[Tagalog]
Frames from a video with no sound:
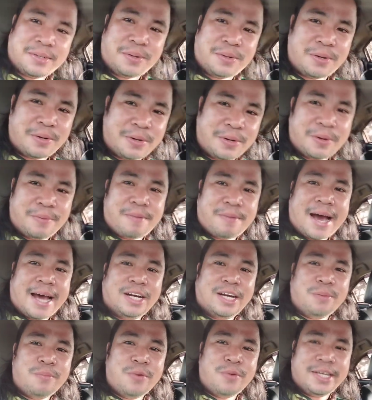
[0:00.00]
so
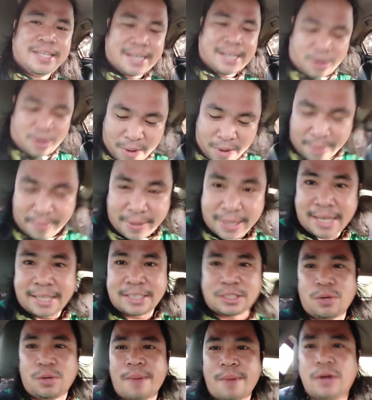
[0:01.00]
adoboy niya daw
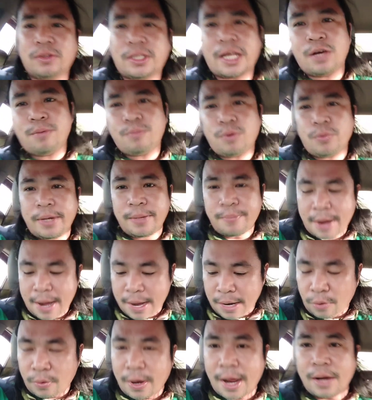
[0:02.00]
mamaya so bago tayo muwi
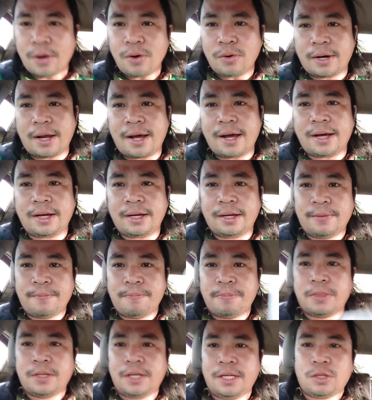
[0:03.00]
mga na
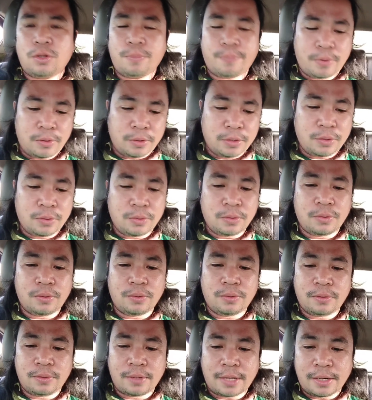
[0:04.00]
ito po
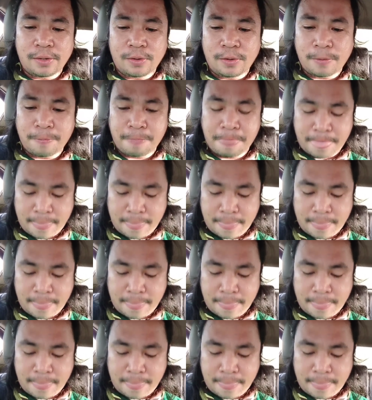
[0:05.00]
yung ano